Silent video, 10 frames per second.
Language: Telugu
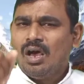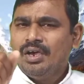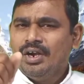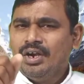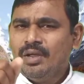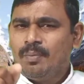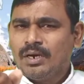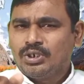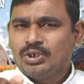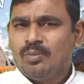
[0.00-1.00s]
ఆయన
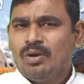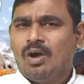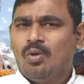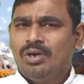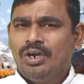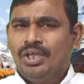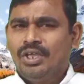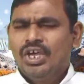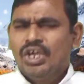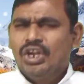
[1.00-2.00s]
పక్షముగా ఉండి
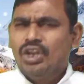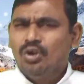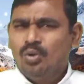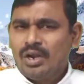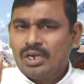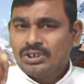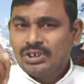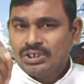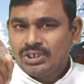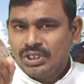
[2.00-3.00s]
నిన్ను
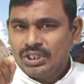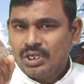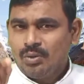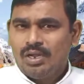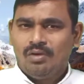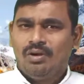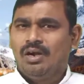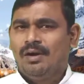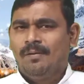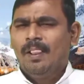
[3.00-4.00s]
రక్షించే దేవుడై
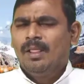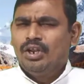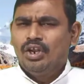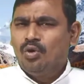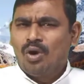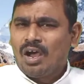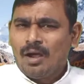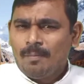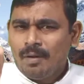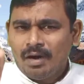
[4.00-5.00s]
ఉన్నాడు నిన్ను
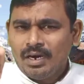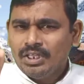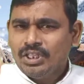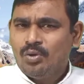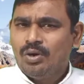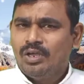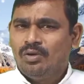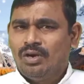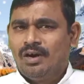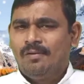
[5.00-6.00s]
కాపాడే దేవుడై
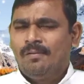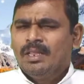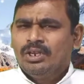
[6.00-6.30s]
ఉన్నాడు